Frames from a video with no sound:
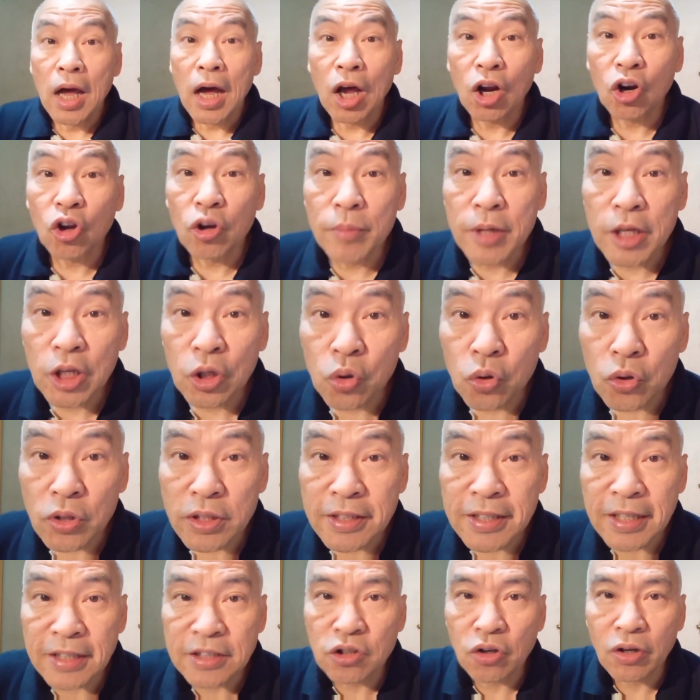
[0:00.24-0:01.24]
Alô,
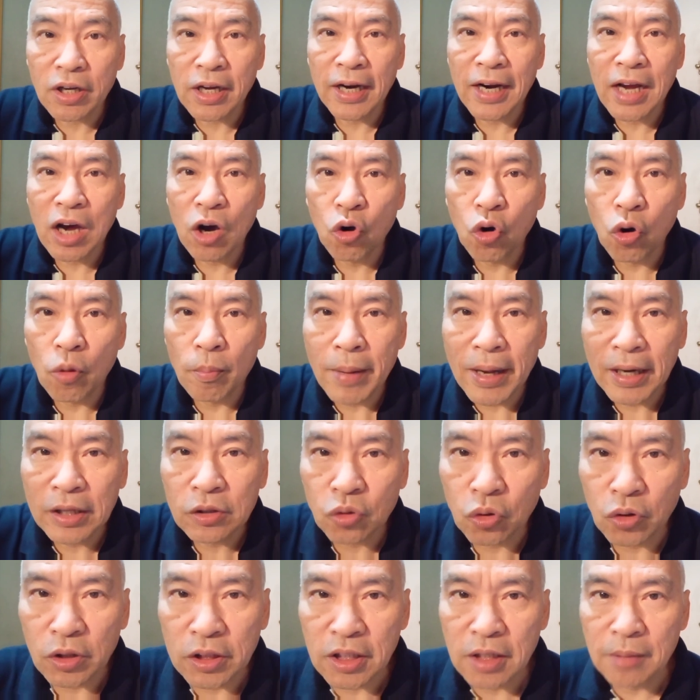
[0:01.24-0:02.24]
amigos, esse é o canal
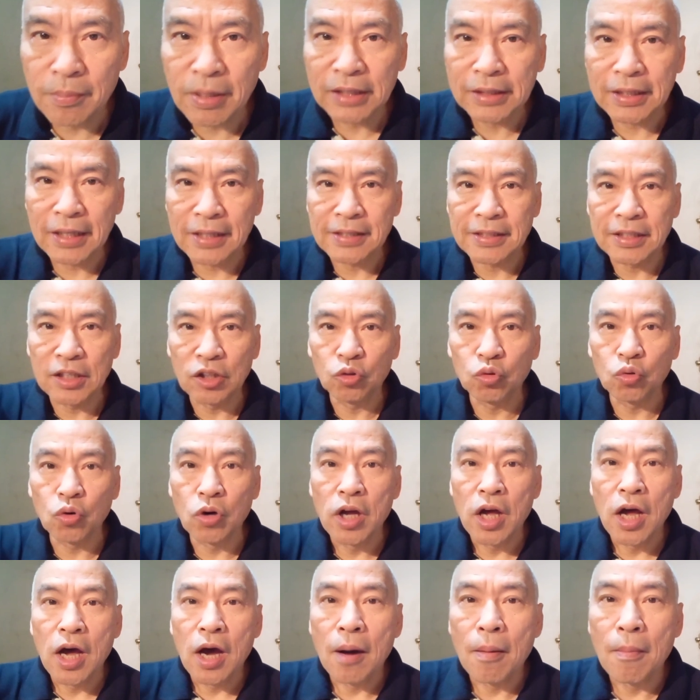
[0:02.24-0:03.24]
Roberto Kodama
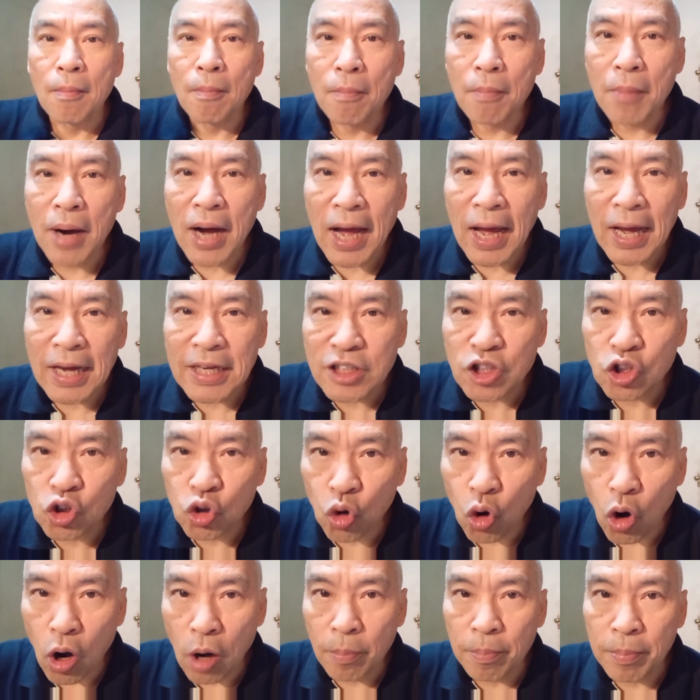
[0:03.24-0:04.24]
trazendo mais
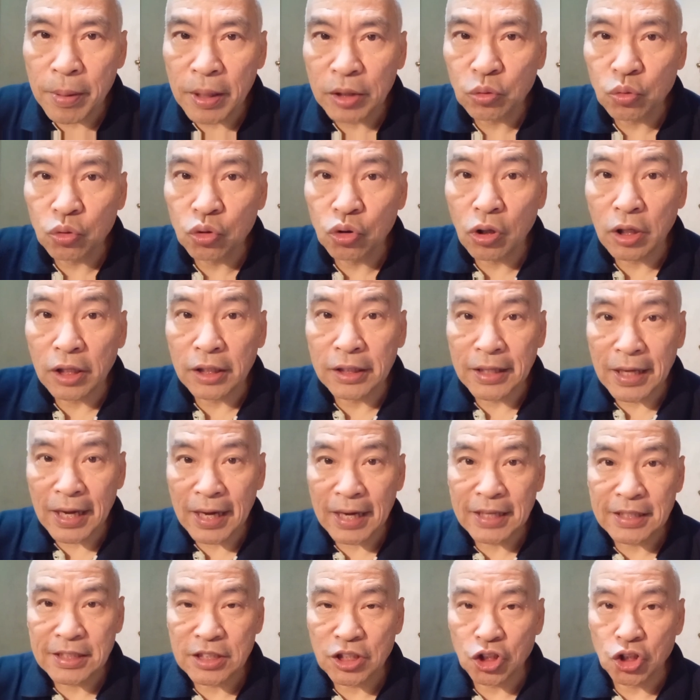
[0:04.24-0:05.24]
Copa do
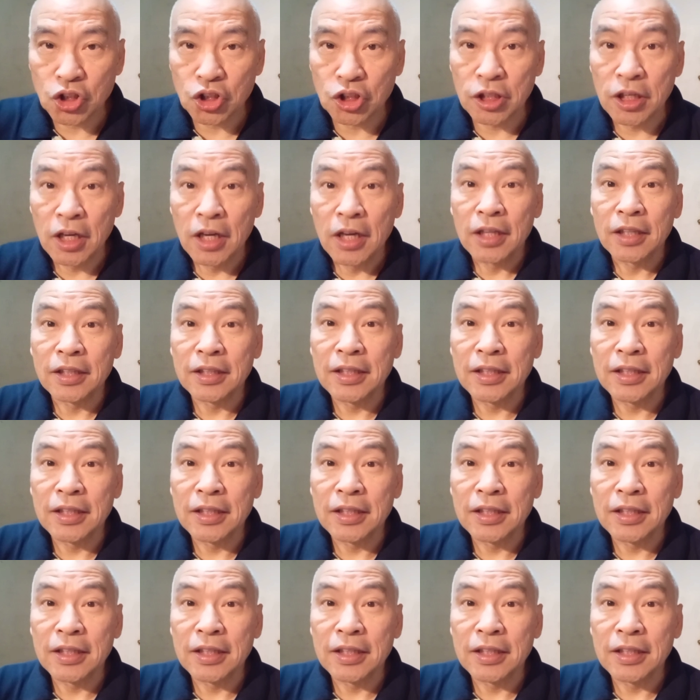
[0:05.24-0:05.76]
Nordeste,